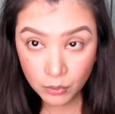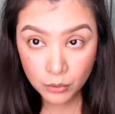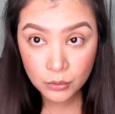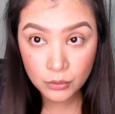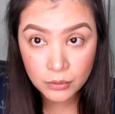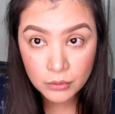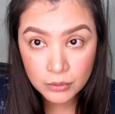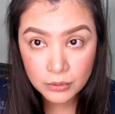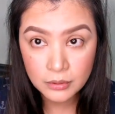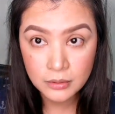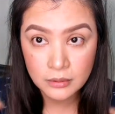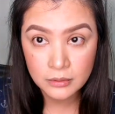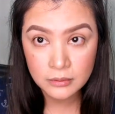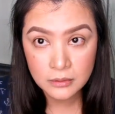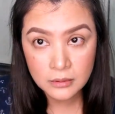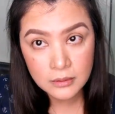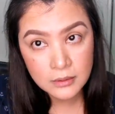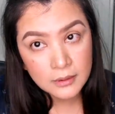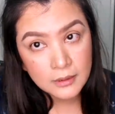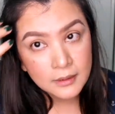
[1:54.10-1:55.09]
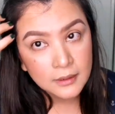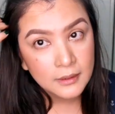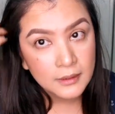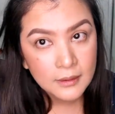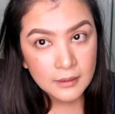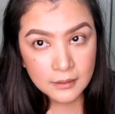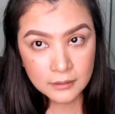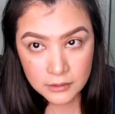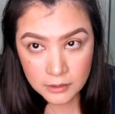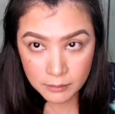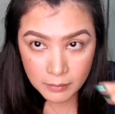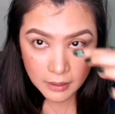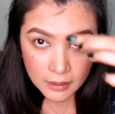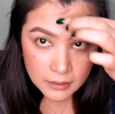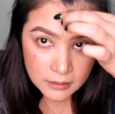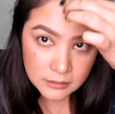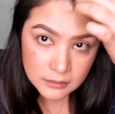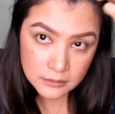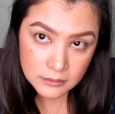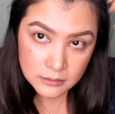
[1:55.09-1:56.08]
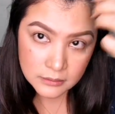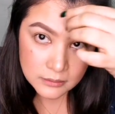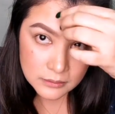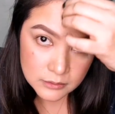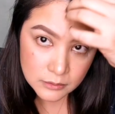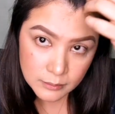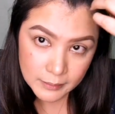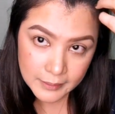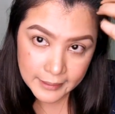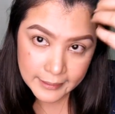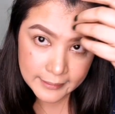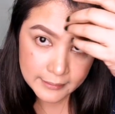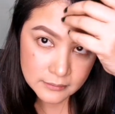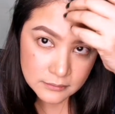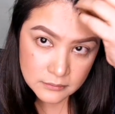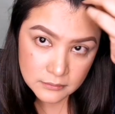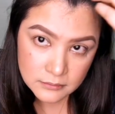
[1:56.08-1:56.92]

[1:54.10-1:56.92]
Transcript: buhok ko. Diba? Diba?